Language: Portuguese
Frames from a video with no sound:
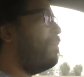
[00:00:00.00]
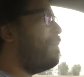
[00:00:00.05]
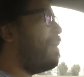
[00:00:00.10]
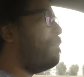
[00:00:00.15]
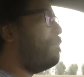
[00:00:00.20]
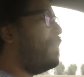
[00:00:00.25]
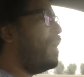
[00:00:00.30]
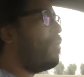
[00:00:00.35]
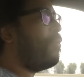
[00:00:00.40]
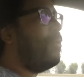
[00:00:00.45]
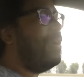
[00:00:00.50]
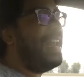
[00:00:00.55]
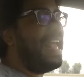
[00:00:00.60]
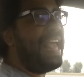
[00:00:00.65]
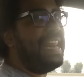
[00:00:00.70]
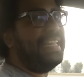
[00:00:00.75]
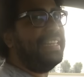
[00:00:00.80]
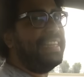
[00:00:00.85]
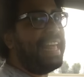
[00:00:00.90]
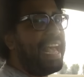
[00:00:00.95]
uma
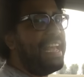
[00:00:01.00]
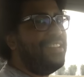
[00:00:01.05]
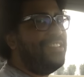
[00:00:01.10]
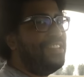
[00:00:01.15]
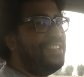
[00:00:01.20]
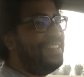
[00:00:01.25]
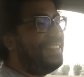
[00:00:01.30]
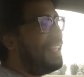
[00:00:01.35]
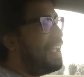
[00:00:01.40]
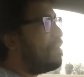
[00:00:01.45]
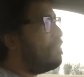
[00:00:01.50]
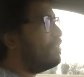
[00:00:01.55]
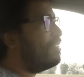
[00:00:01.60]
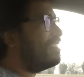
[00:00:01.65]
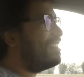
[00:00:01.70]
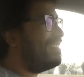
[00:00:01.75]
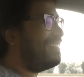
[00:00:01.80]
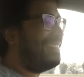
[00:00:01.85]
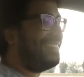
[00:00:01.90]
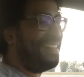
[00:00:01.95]
peculiaridade em termos
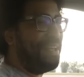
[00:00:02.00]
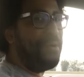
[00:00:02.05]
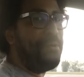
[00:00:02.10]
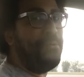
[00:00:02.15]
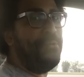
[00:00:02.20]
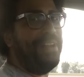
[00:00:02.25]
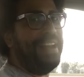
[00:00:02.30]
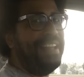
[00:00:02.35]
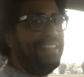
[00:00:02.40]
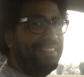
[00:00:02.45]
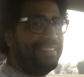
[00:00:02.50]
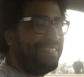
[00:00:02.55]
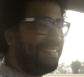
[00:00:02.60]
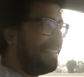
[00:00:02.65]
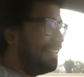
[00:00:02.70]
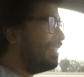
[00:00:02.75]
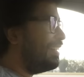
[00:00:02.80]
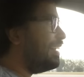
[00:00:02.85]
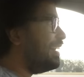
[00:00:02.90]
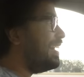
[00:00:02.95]
de segurança.